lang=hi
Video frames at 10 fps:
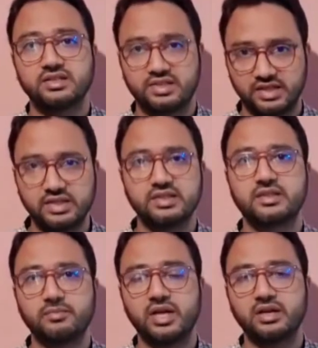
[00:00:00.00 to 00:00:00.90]
सही
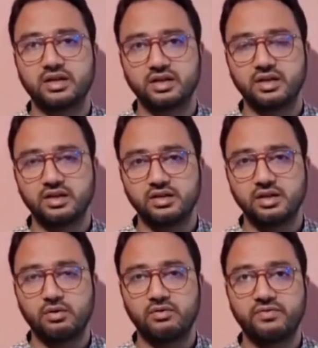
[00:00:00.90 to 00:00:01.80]
इस्तेमाल करना
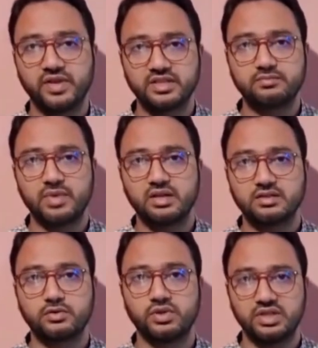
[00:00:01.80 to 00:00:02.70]
और फेस
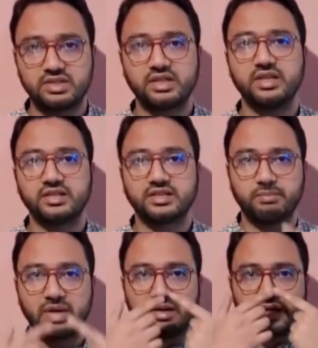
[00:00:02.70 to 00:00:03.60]
मास्क को इस तरीके
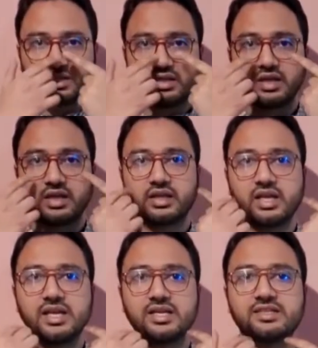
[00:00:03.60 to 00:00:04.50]
से पहनना कि
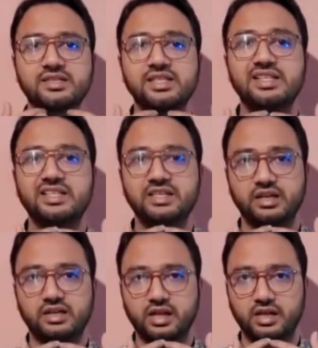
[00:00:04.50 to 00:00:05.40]
एक एयर सील
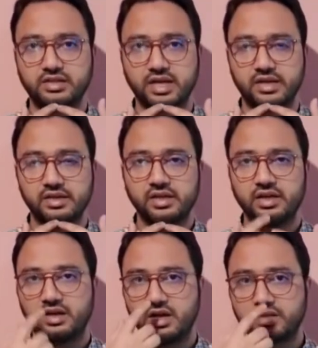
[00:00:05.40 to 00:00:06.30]
क्रिएट किए जाए
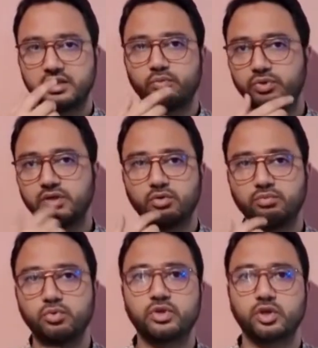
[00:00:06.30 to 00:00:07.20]
नाक के ऊपर
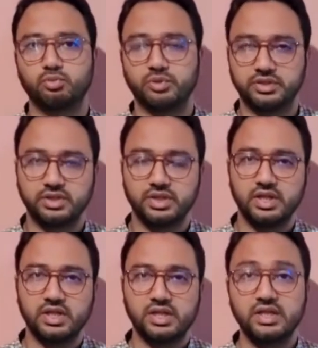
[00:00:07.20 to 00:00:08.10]
और मुंह के
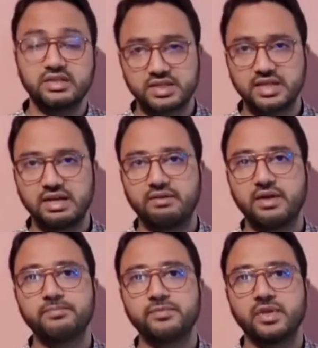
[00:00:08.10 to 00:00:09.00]
ऊपर इसके
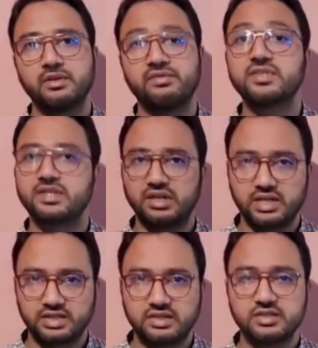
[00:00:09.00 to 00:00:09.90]
अलावा
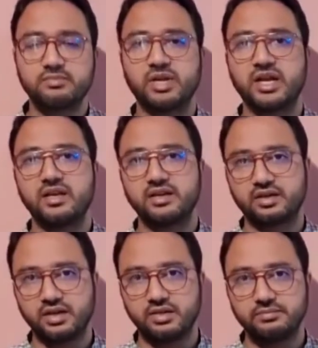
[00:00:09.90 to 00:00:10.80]
फिजिकल डिस्टेंस बनाए
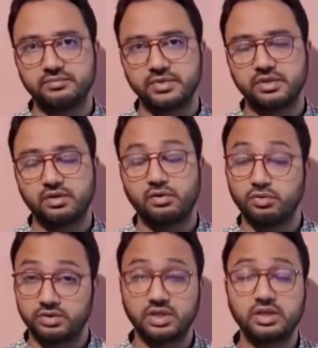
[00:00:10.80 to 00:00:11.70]
रखना
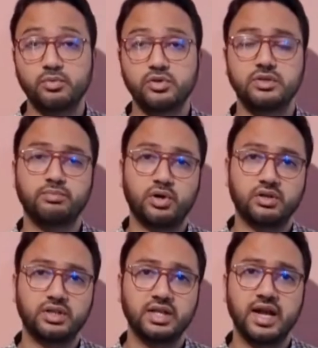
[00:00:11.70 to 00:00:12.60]
और थर्ड मोस्ट
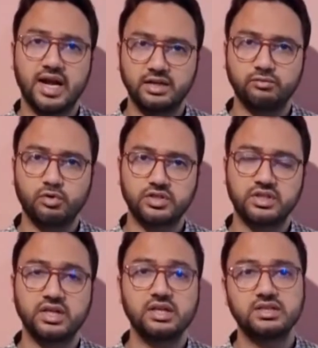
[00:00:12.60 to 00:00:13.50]
इम्पॉर्टेंट थिंग हैंड
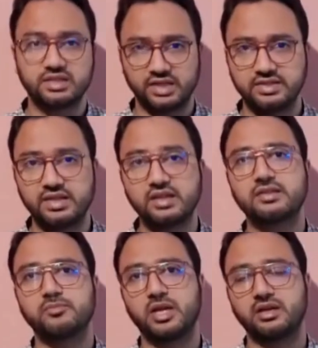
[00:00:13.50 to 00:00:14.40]
वॉशिंग का सही से
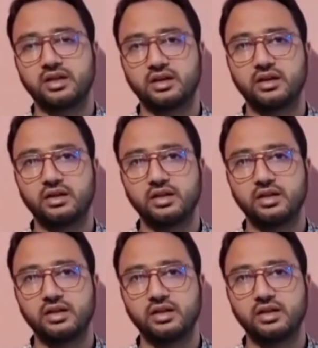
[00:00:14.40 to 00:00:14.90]
इस्तेमाल करना